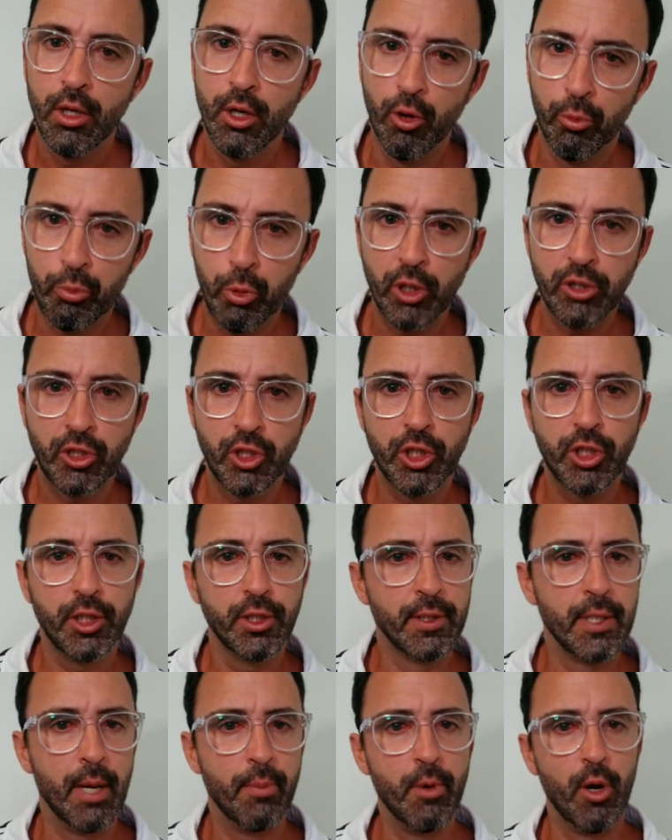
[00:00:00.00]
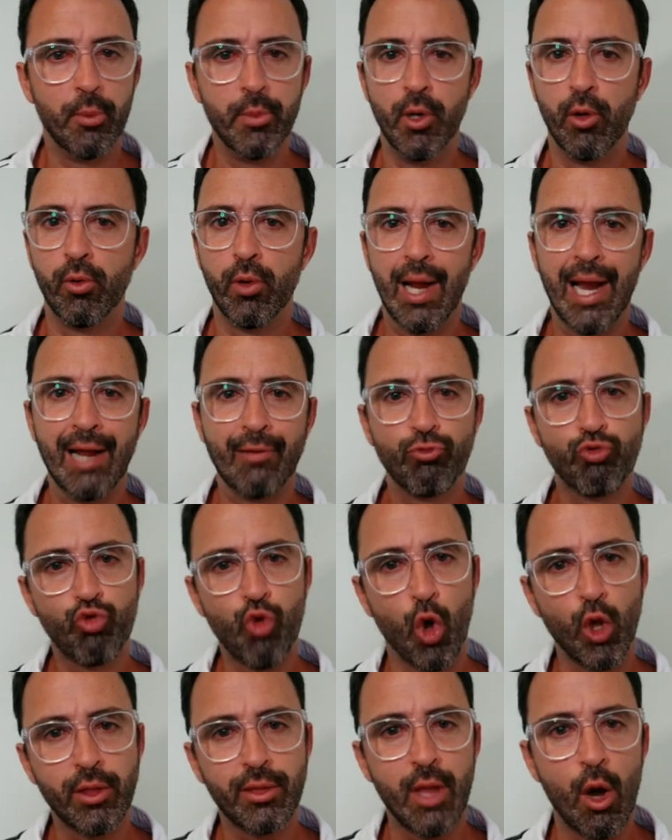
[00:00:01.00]
E eu posso te dizer, meu amigo, é
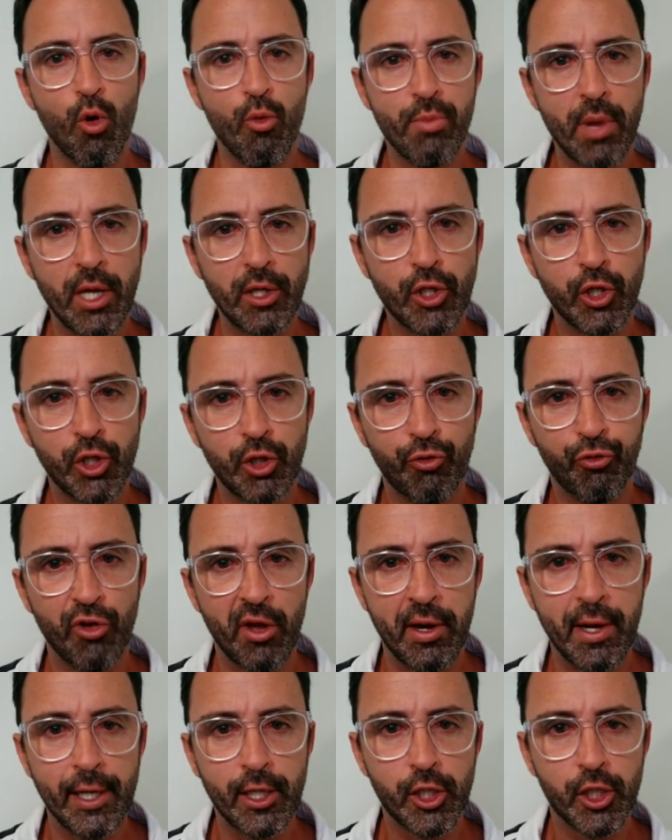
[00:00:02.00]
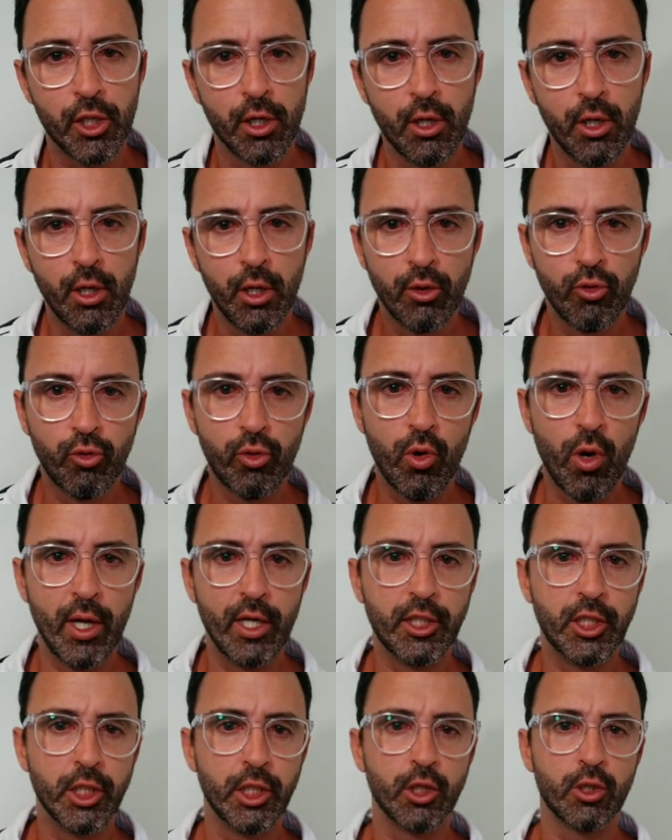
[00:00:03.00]
totalmente diferente do que o
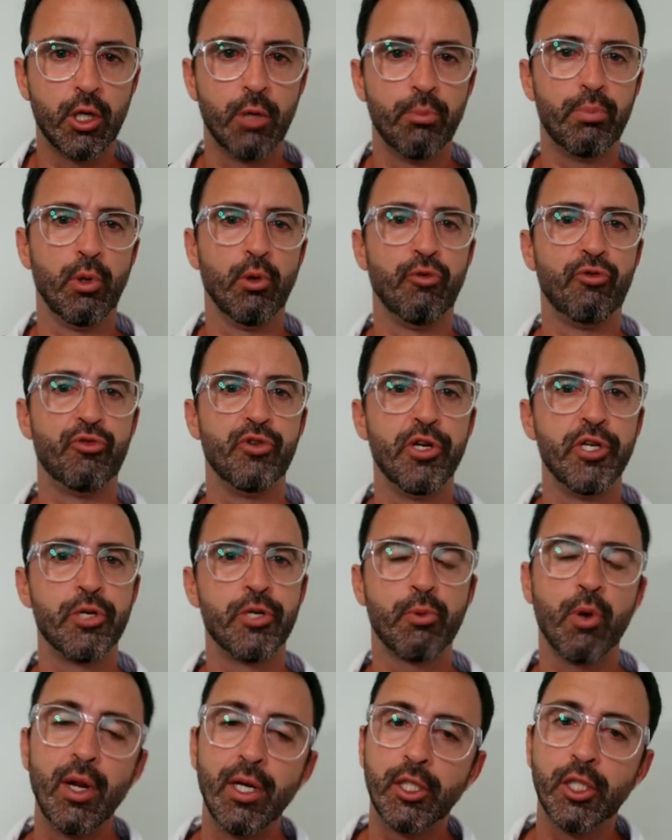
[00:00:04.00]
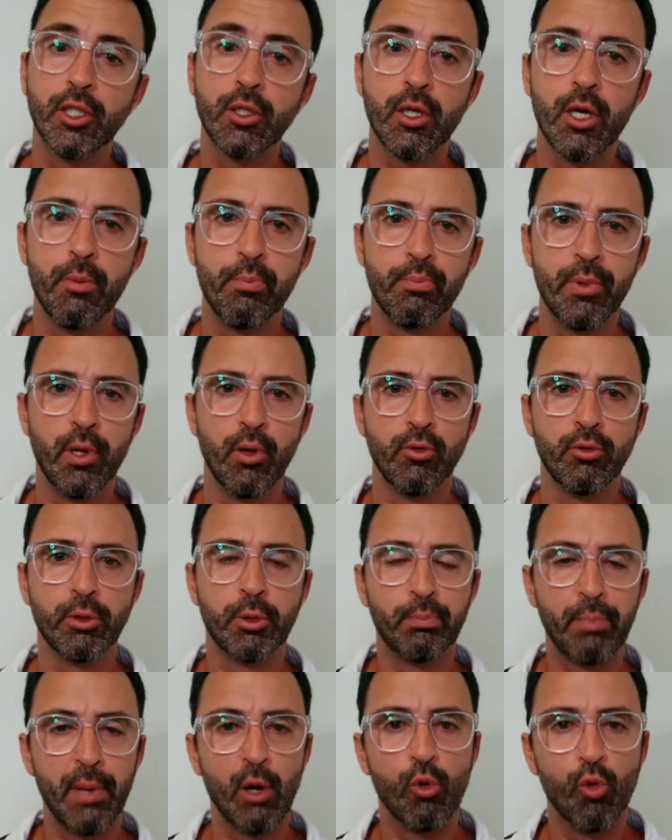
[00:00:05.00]
Alexandre Campelo fez. Porque o Alexandre Campelo
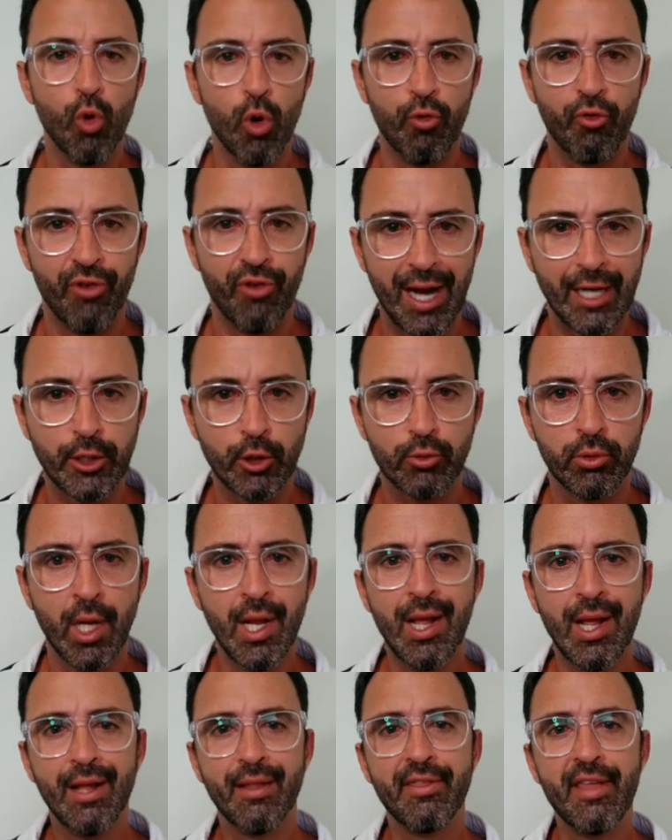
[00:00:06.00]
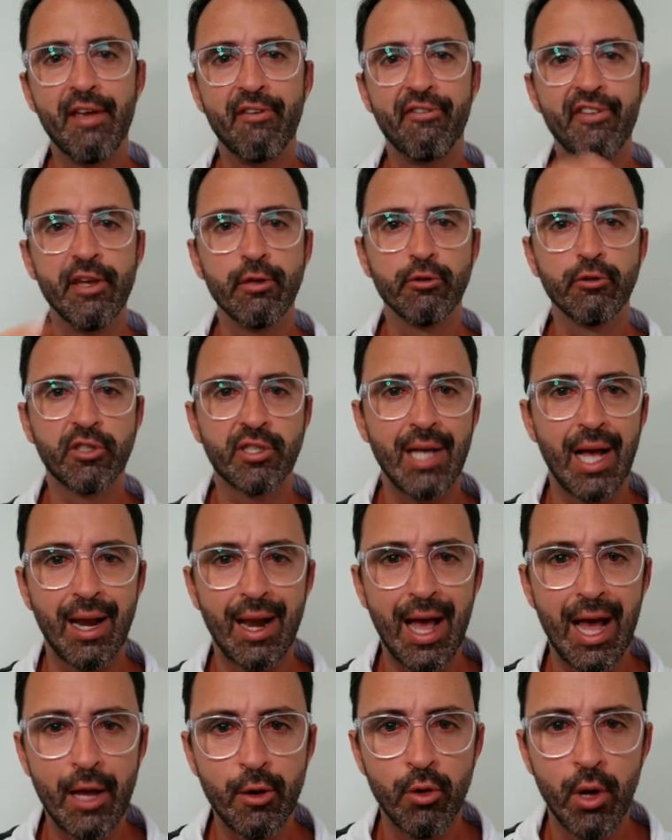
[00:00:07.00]
pegou o Vasco devendo
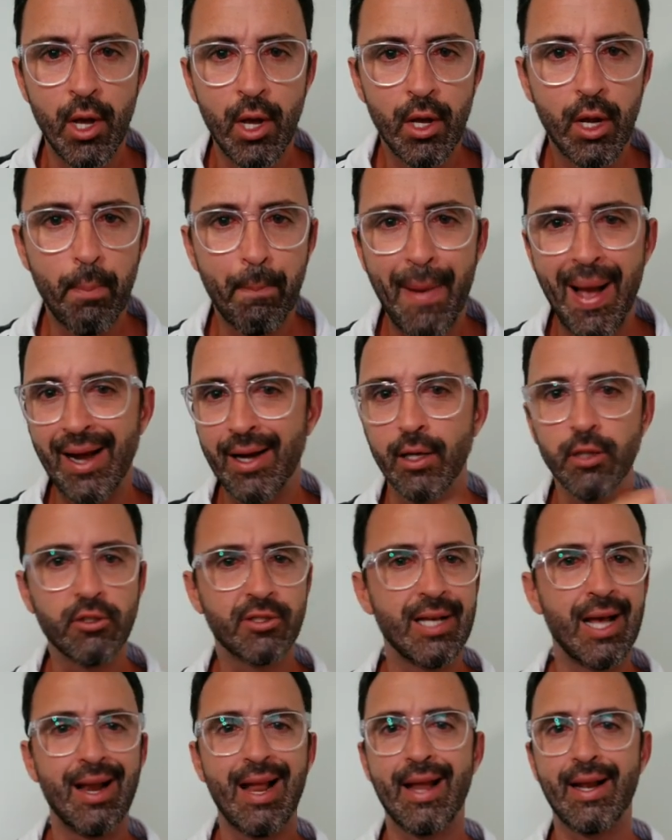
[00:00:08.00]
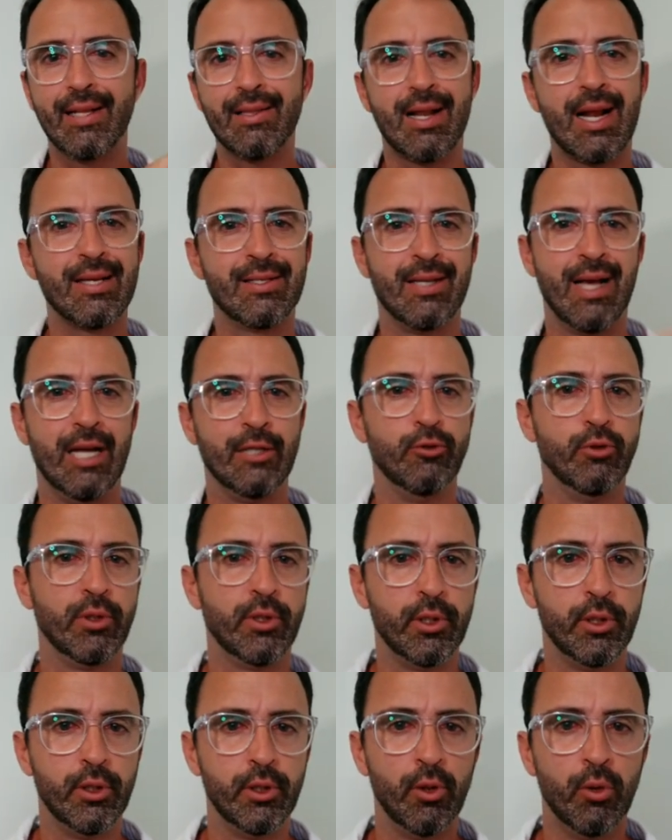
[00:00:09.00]
salário e pagando salário atrasado,
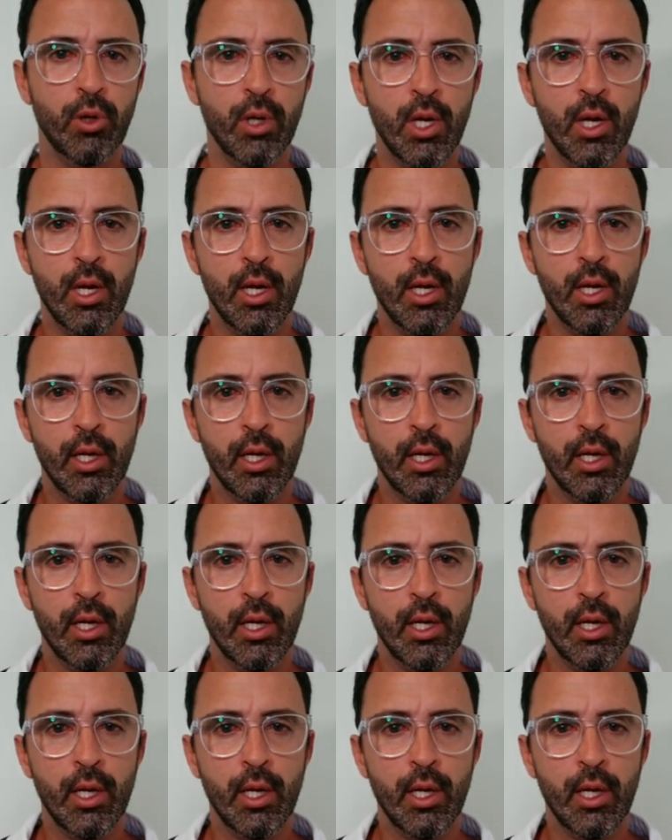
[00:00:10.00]
entendeu?